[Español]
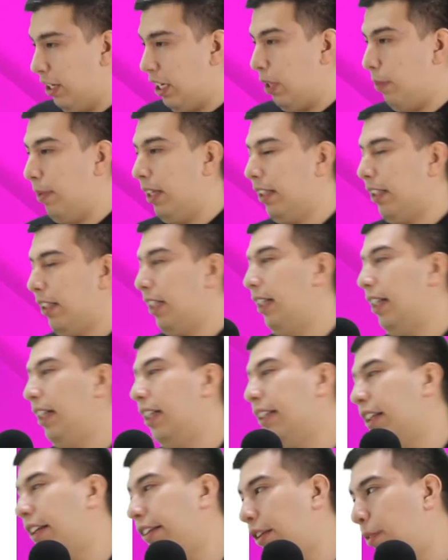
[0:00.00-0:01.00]
Finalmente,
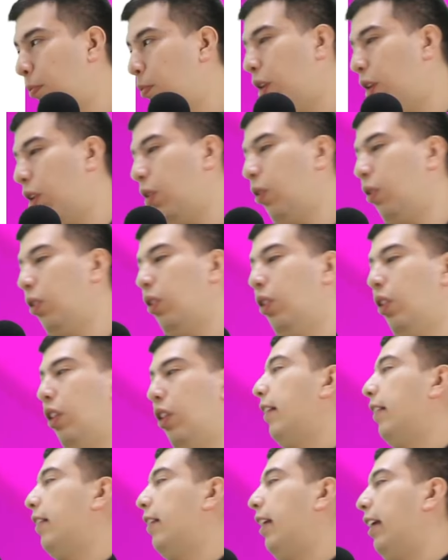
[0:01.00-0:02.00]
el tercer modelo
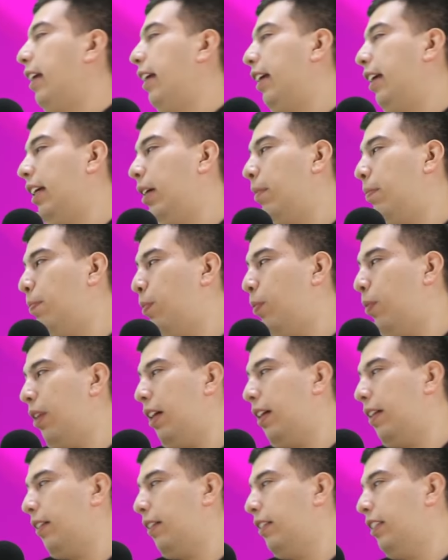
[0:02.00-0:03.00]
de
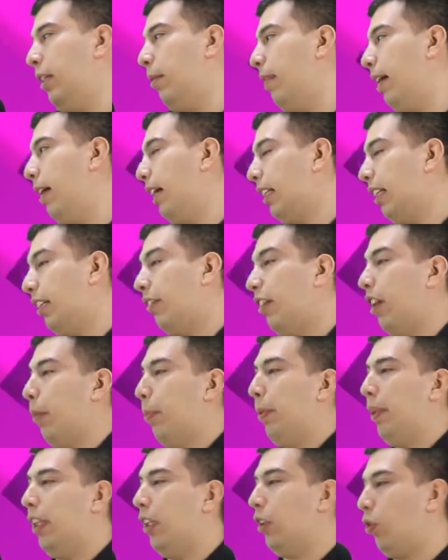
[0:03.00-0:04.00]
pura lleva eta y se
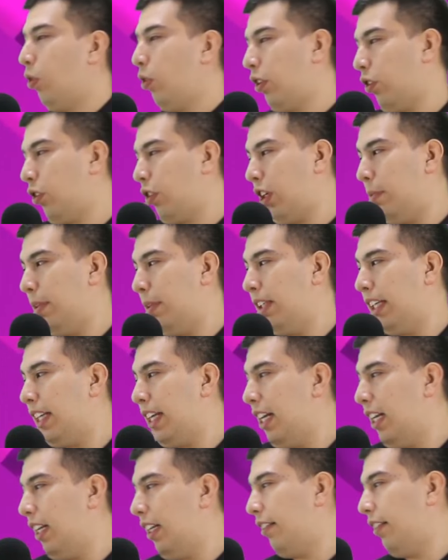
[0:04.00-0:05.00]
repite en todos los casos
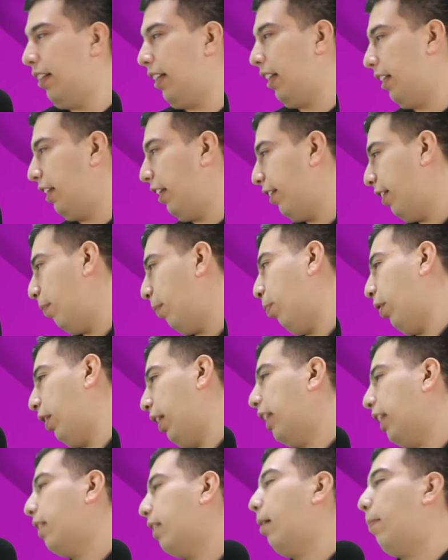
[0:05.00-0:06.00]
gramaticales. Se caracteriza
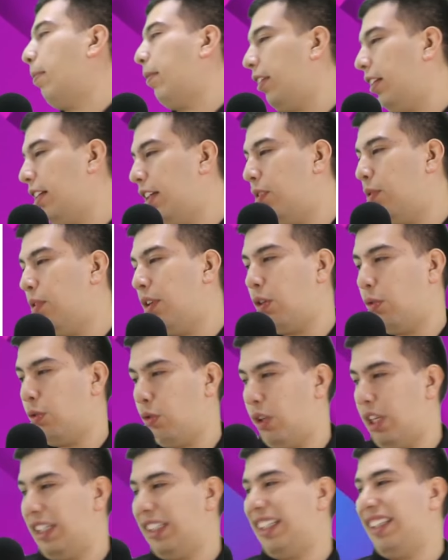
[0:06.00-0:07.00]
porque eta va precedida de una
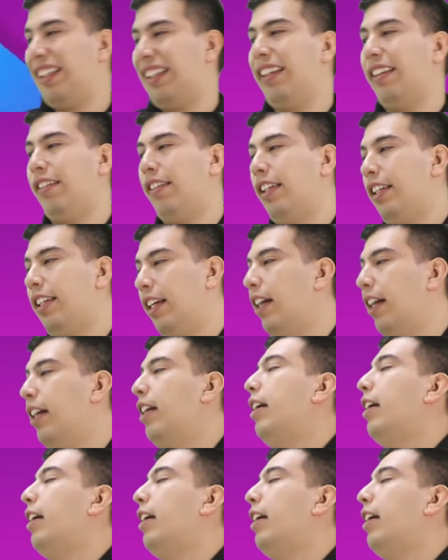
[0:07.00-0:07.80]
consonante sencilla.